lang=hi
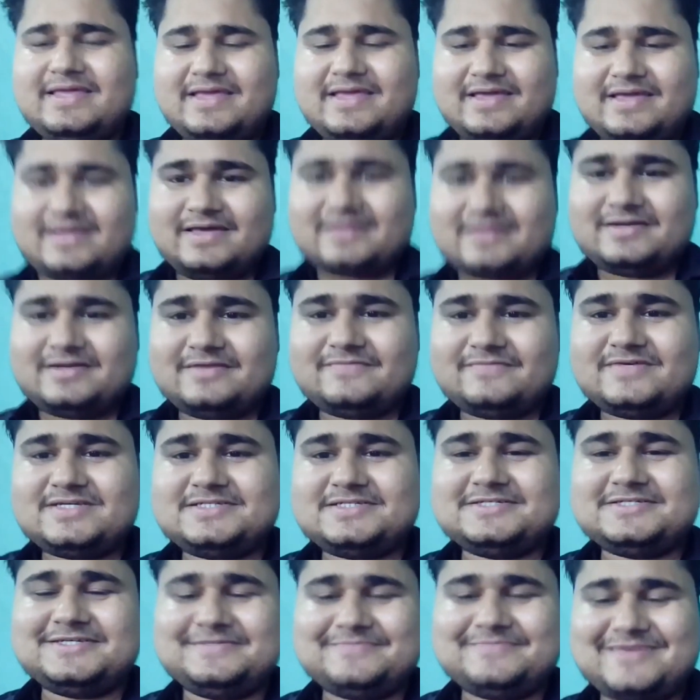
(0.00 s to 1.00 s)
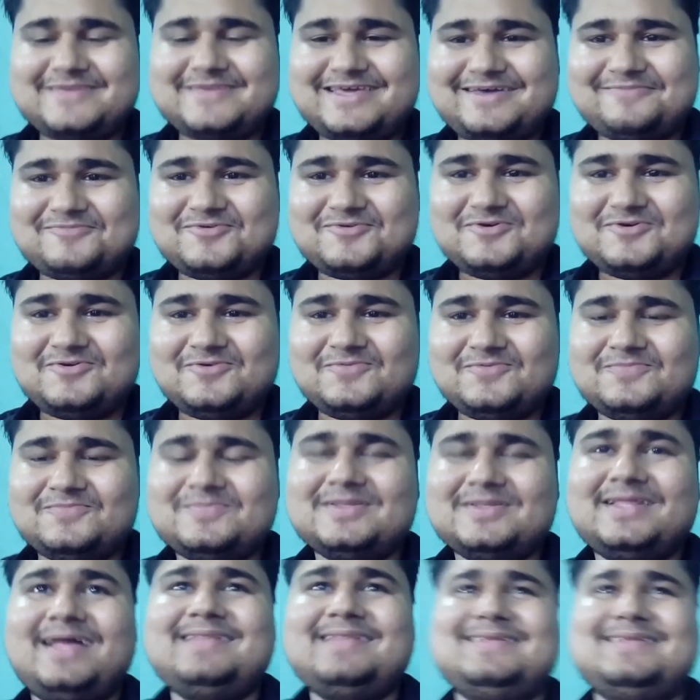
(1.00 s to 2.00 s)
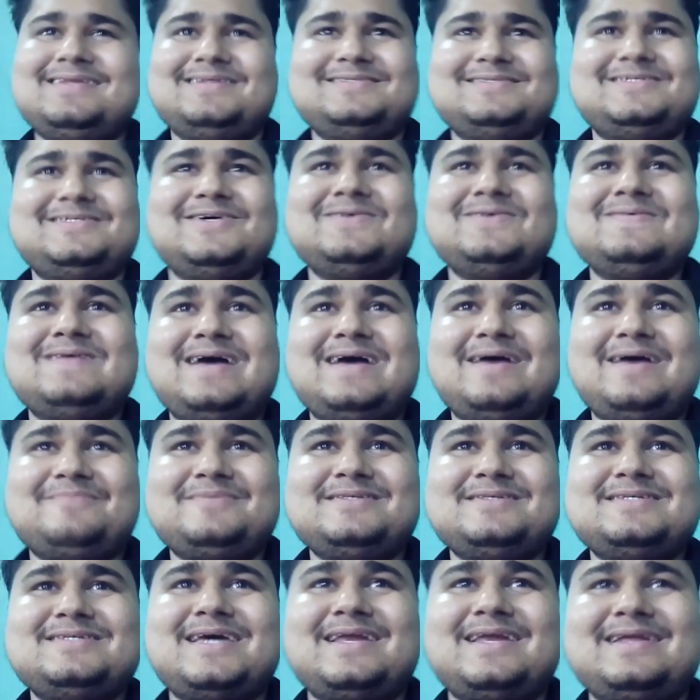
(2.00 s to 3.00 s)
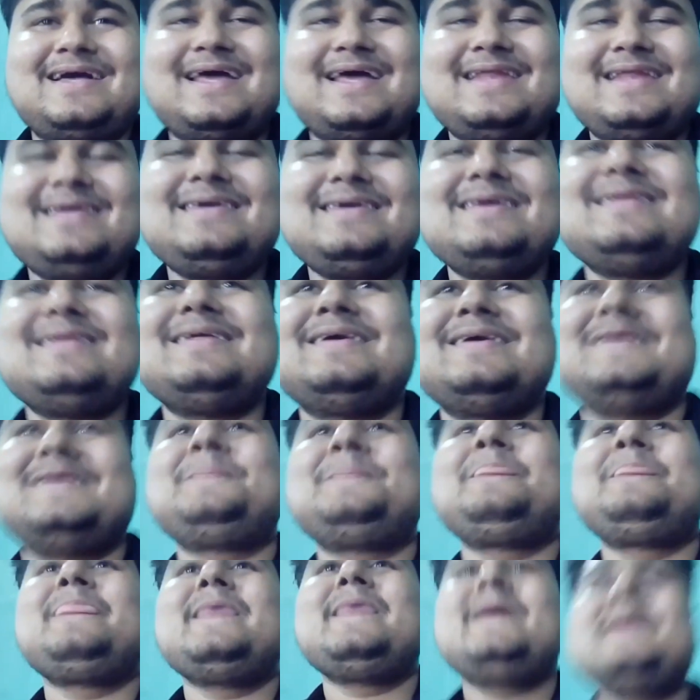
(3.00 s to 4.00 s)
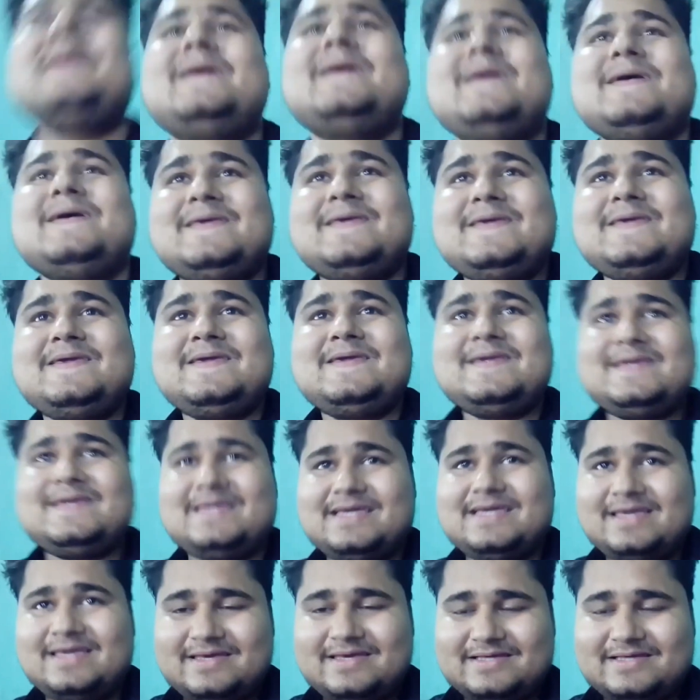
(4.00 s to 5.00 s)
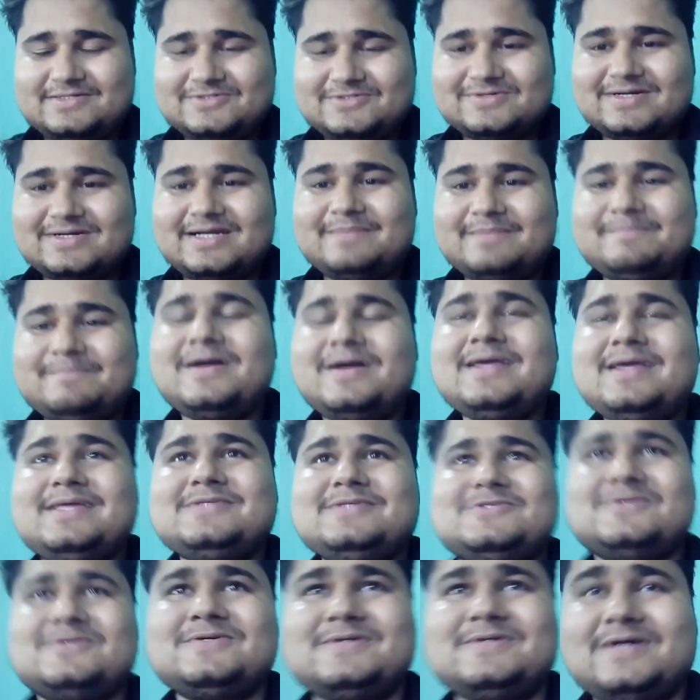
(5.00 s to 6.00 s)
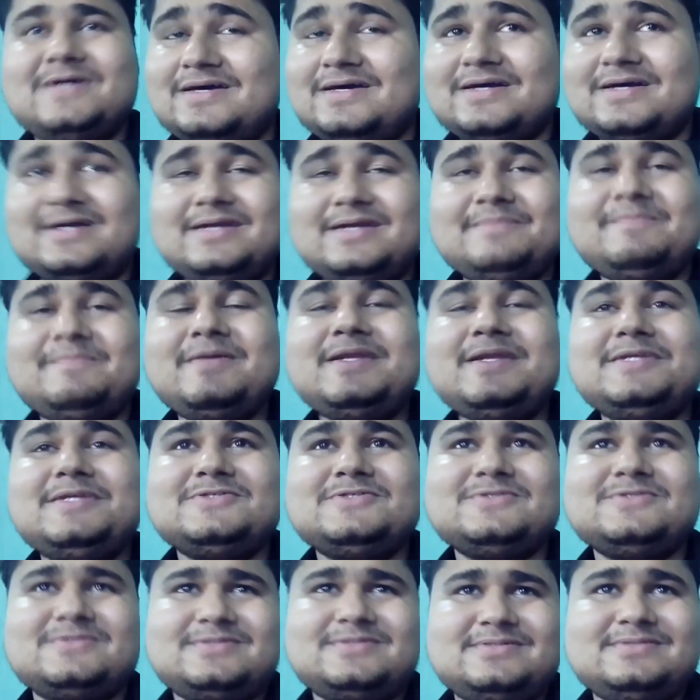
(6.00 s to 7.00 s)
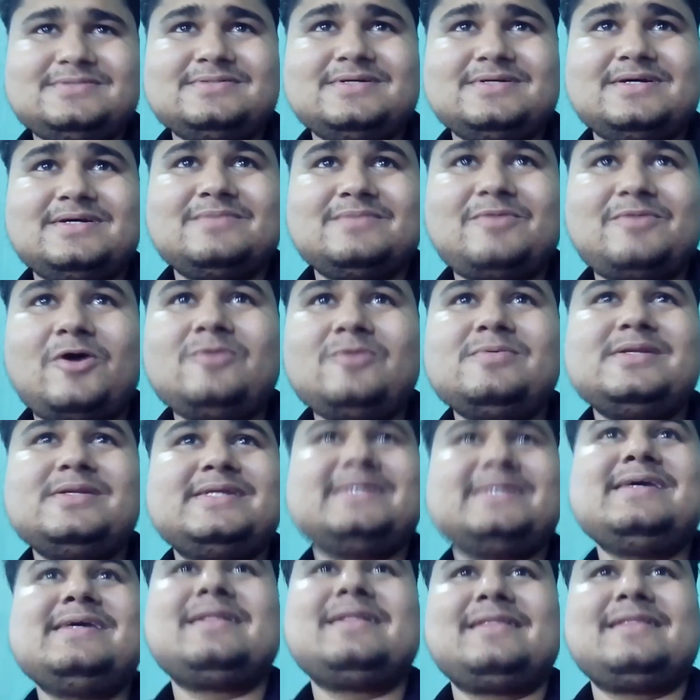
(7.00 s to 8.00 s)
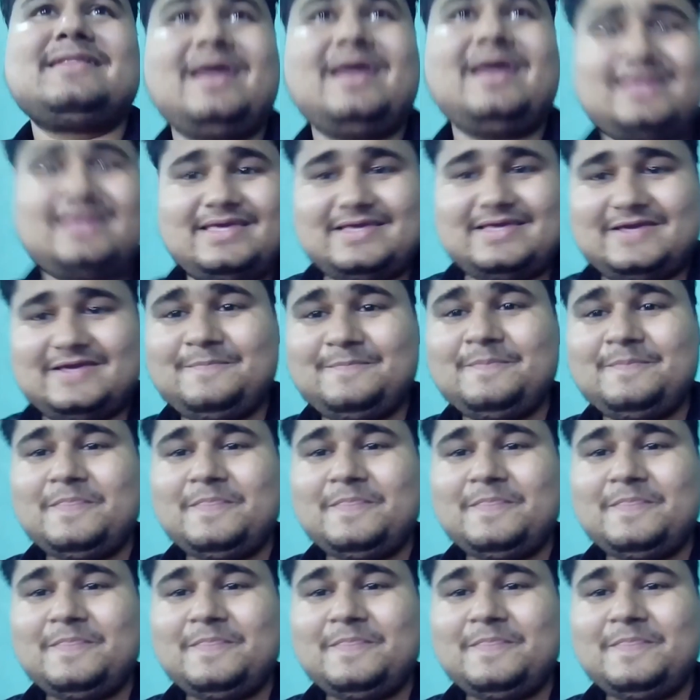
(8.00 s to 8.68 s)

देखिए रवीश जी मैं आपको बता देना चाहूँगा आपकी जानकारी के लिए कि जो कटप्पा की जो कटप्पा ने जो बाहुबली की हत्या की